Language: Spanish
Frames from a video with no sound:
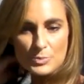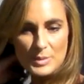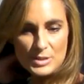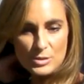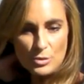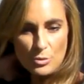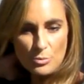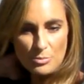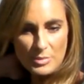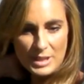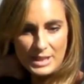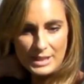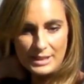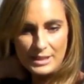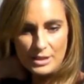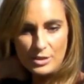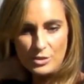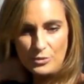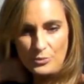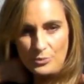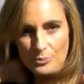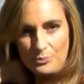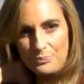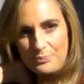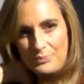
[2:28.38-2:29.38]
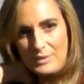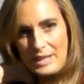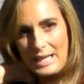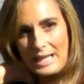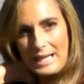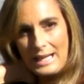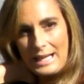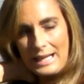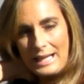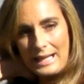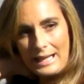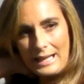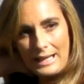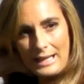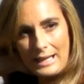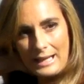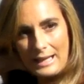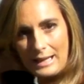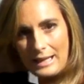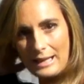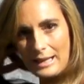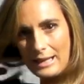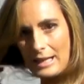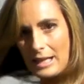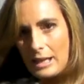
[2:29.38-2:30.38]
paso a un vídeo
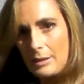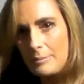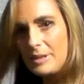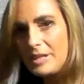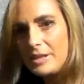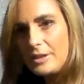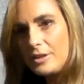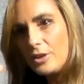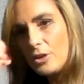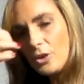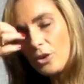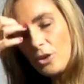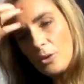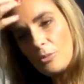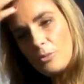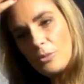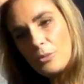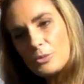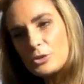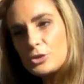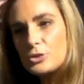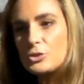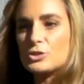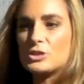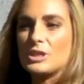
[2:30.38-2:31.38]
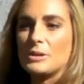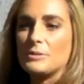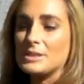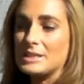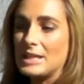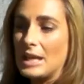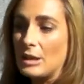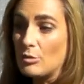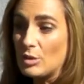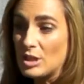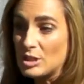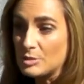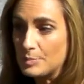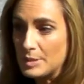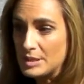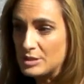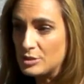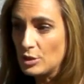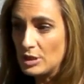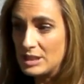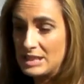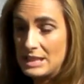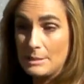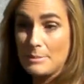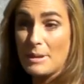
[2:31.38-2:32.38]
eh, el vídeo, como vosotros sabéis, hay una
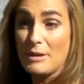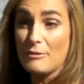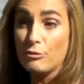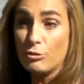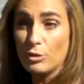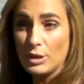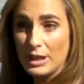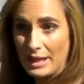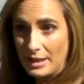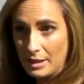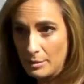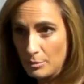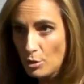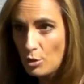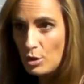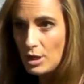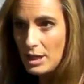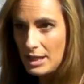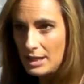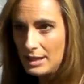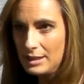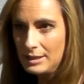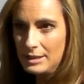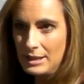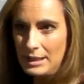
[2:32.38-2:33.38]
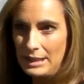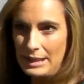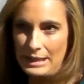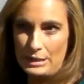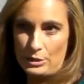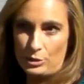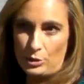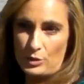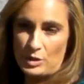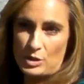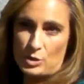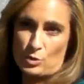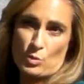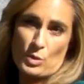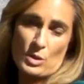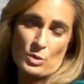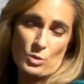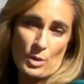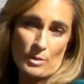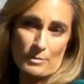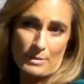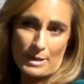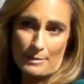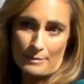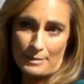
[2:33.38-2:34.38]
expresión que se llama fuera de boca, entonces
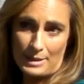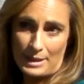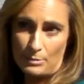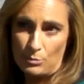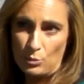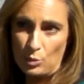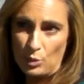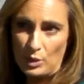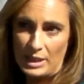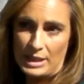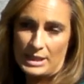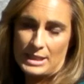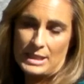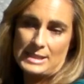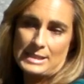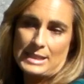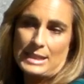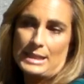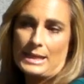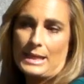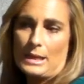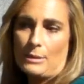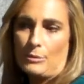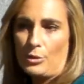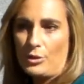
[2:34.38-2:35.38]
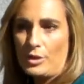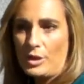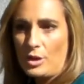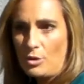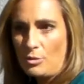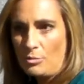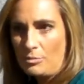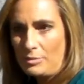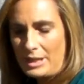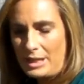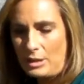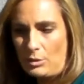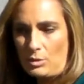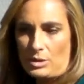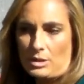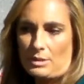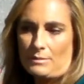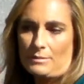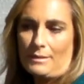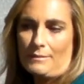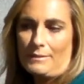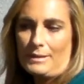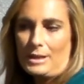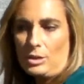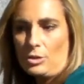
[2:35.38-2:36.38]
cuando hablaba la mujer le salía voz de hombre, cuando
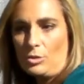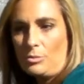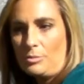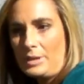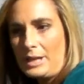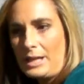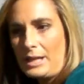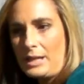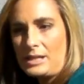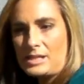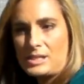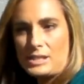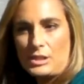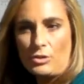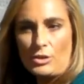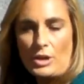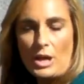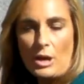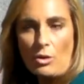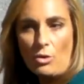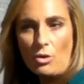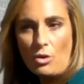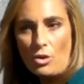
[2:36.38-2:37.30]
hablaba el hombre se oía un